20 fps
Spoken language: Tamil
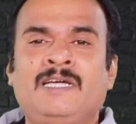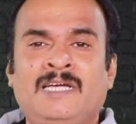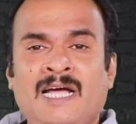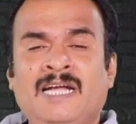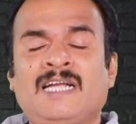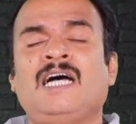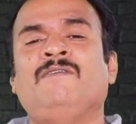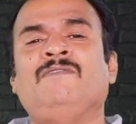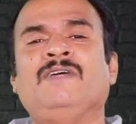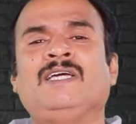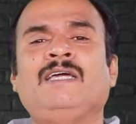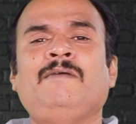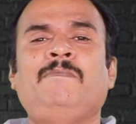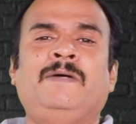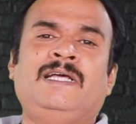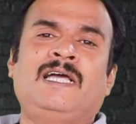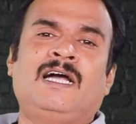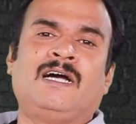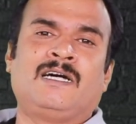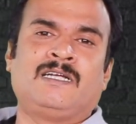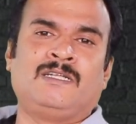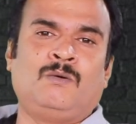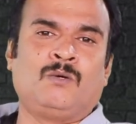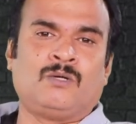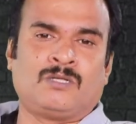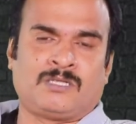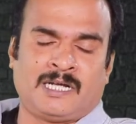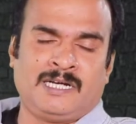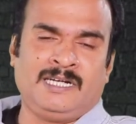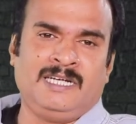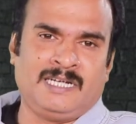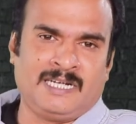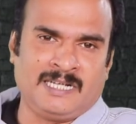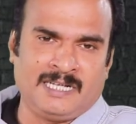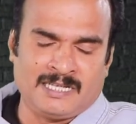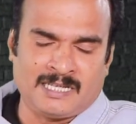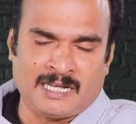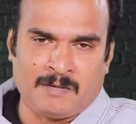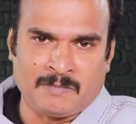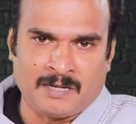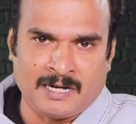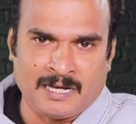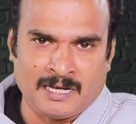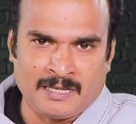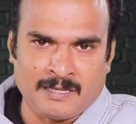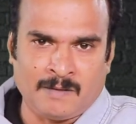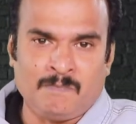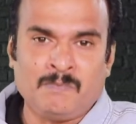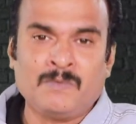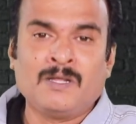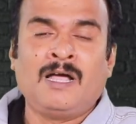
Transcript: ஏன்னா விக்கிபீடியாங்கிறது ஒரு தனி இணையதளம் கிடையாது